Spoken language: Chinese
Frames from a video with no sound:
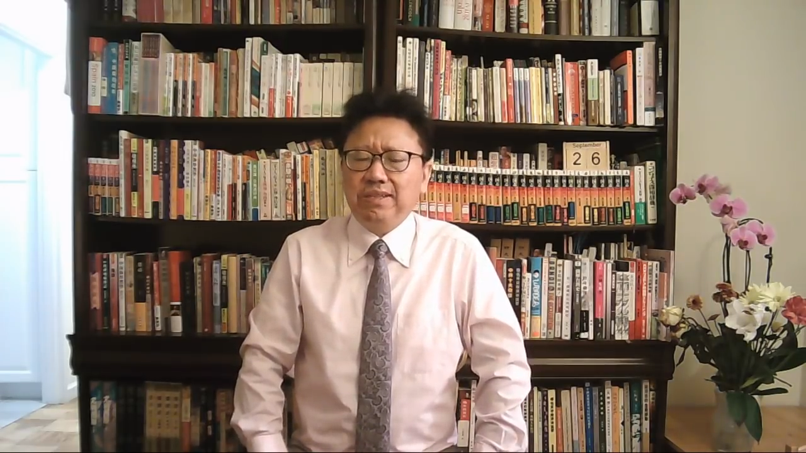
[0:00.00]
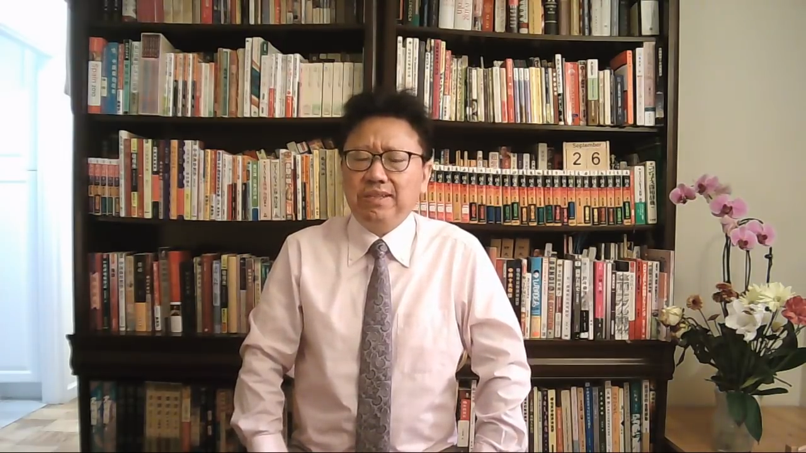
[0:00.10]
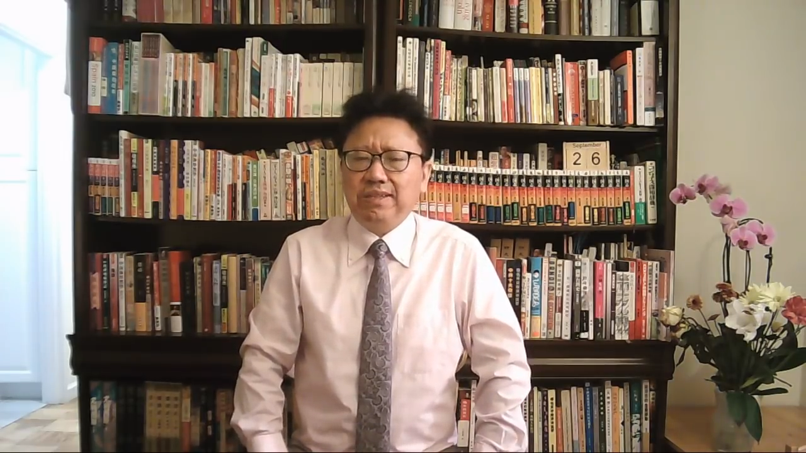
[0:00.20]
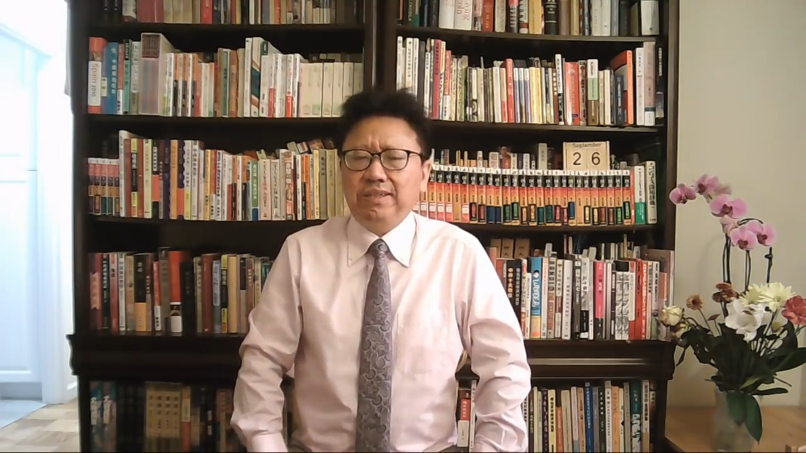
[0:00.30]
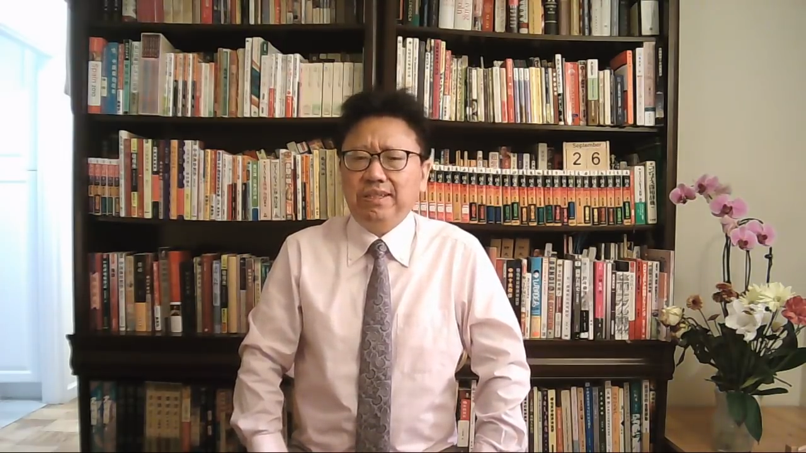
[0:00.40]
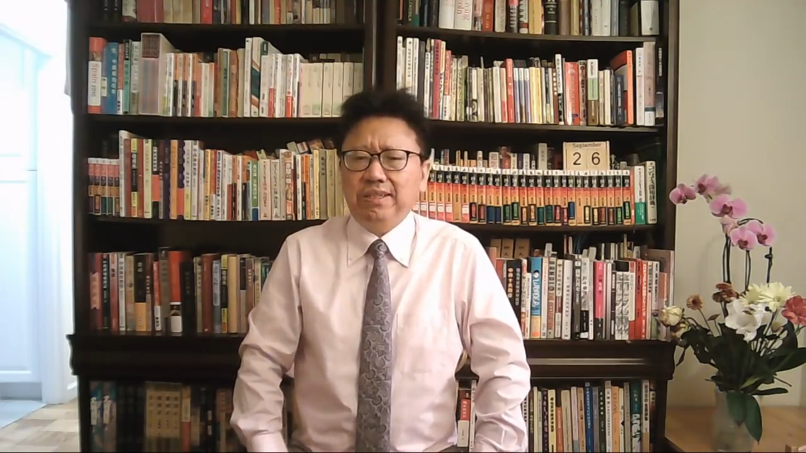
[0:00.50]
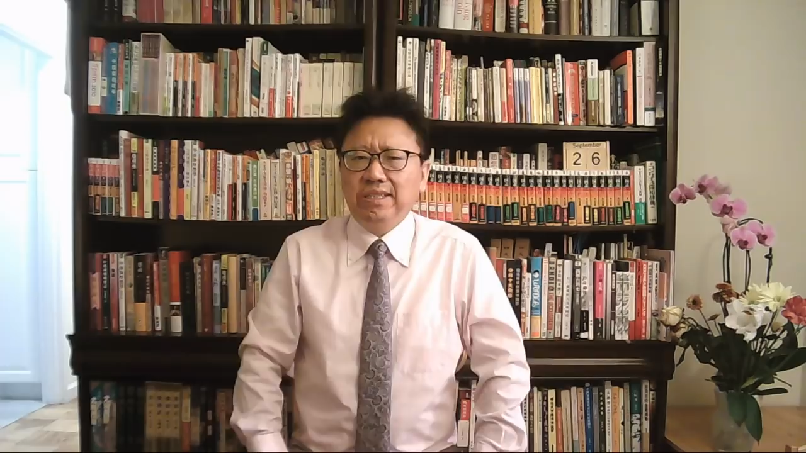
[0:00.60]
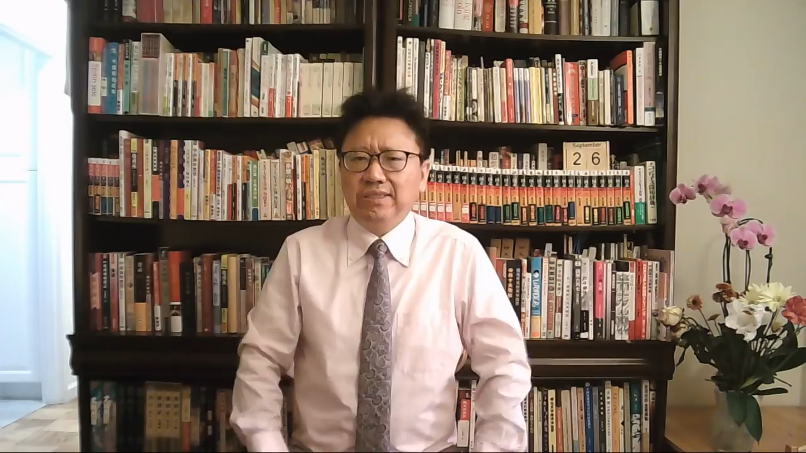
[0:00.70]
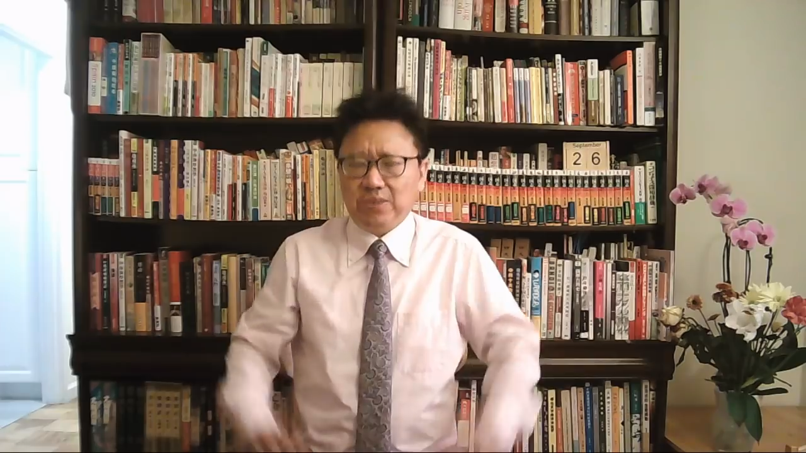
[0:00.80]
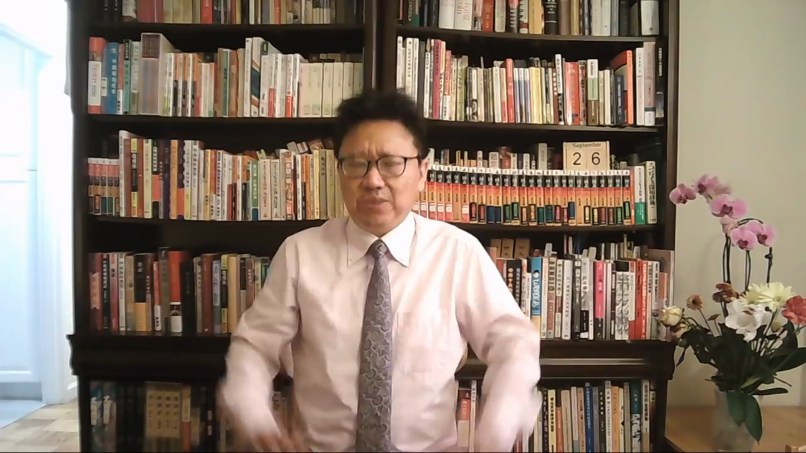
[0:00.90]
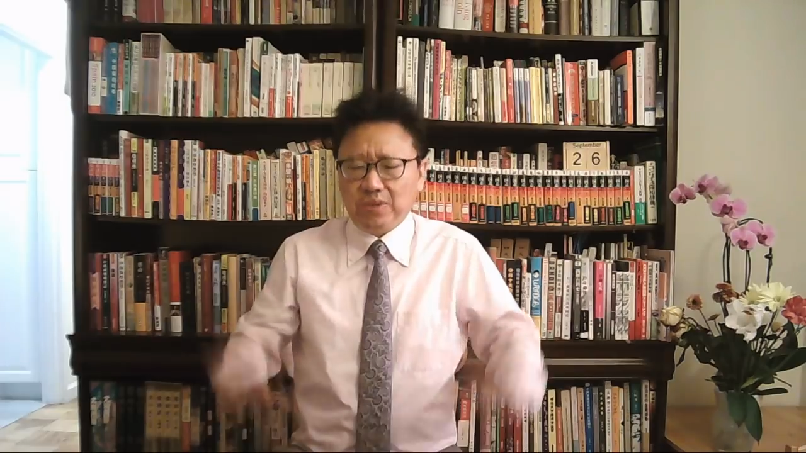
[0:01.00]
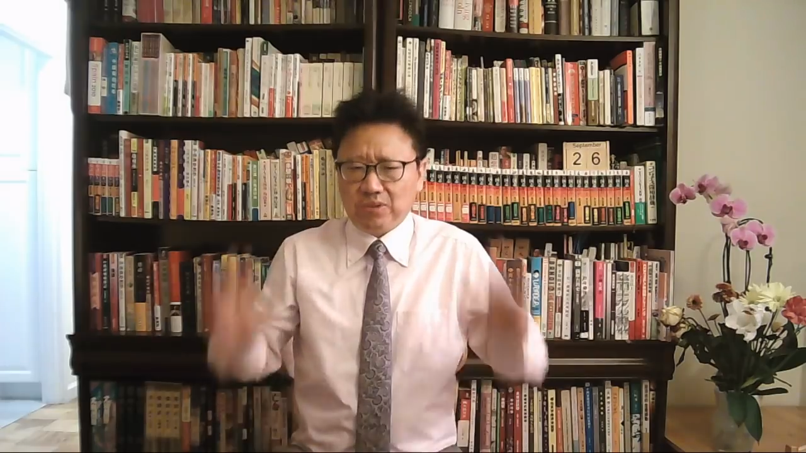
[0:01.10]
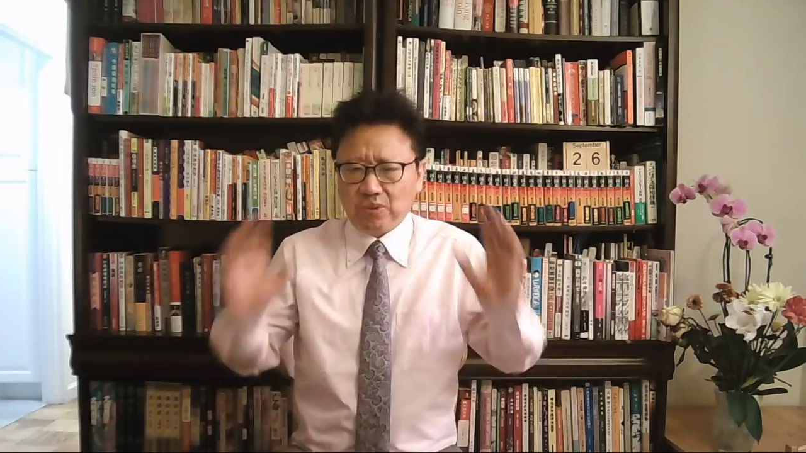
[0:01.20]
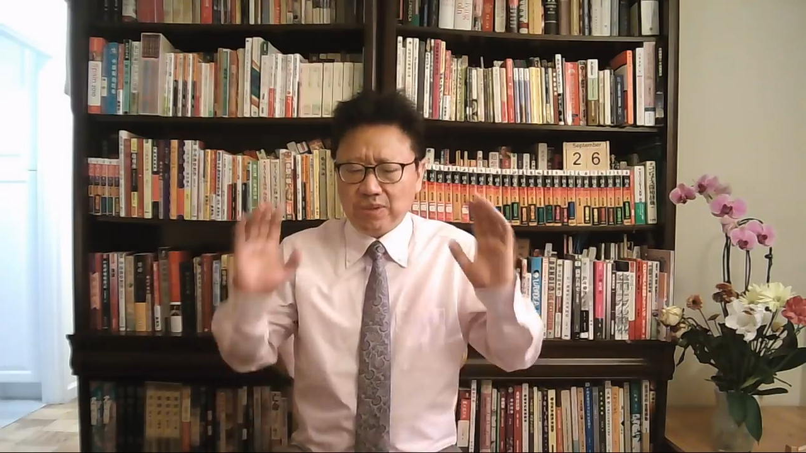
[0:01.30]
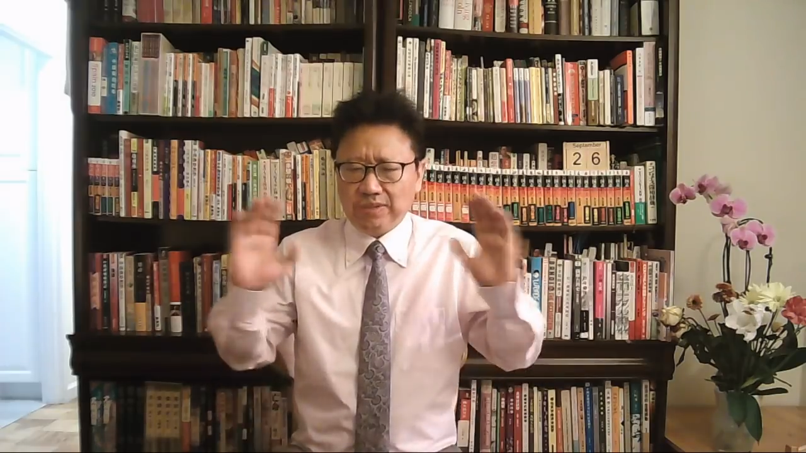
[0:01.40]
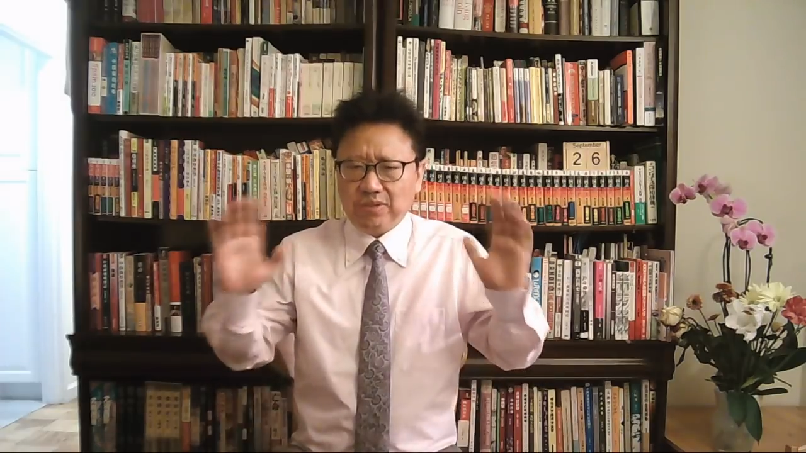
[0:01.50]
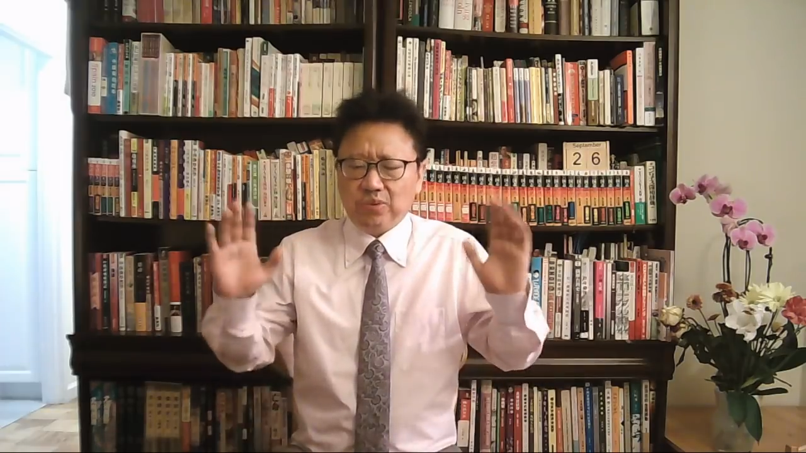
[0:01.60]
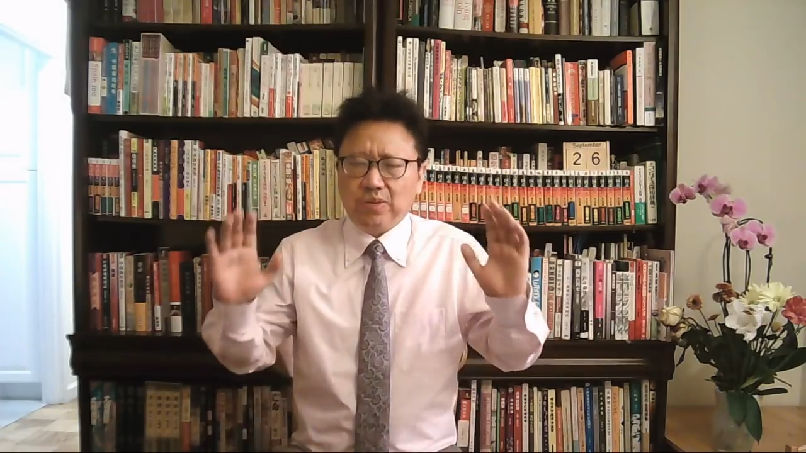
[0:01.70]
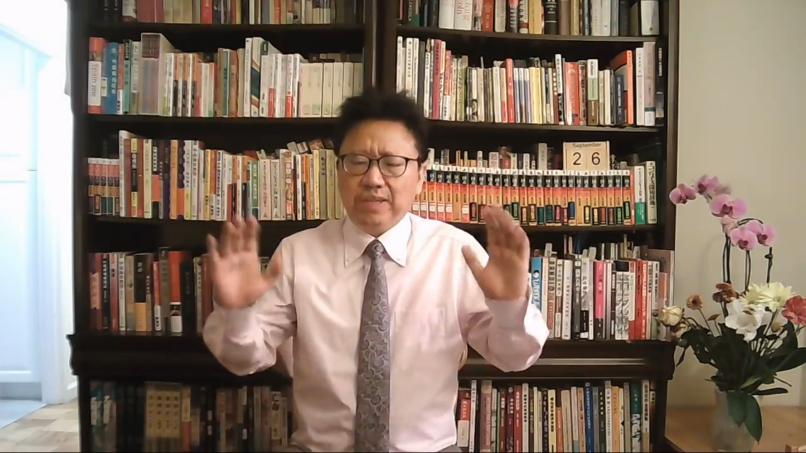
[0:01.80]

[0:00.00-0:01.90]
令等等，采取了所有的手段，